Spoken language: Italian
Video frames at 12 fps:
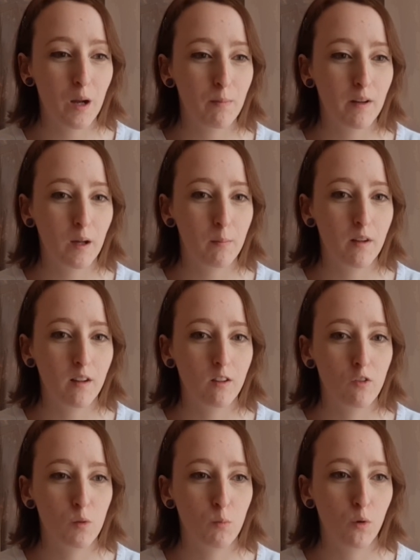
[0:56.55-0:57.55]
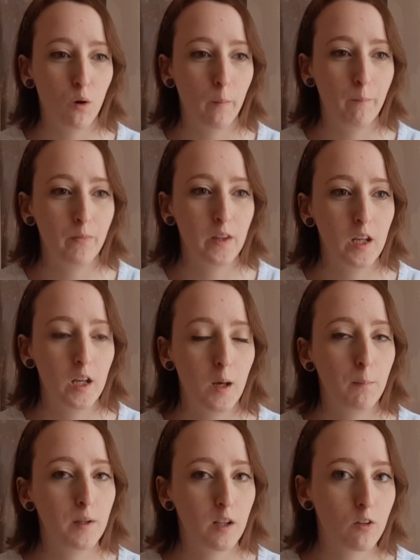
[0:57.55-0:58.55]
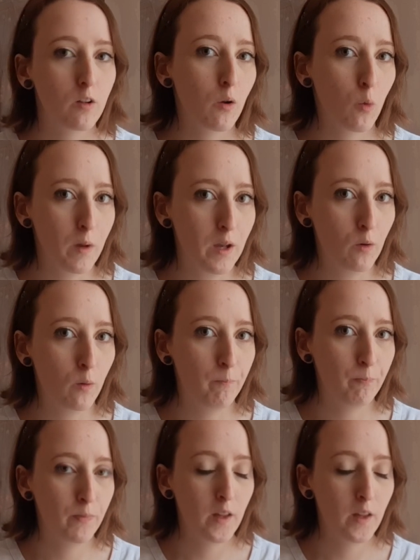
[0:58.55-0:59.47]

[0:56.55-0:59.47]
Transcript: per capire se ci può piacere o meno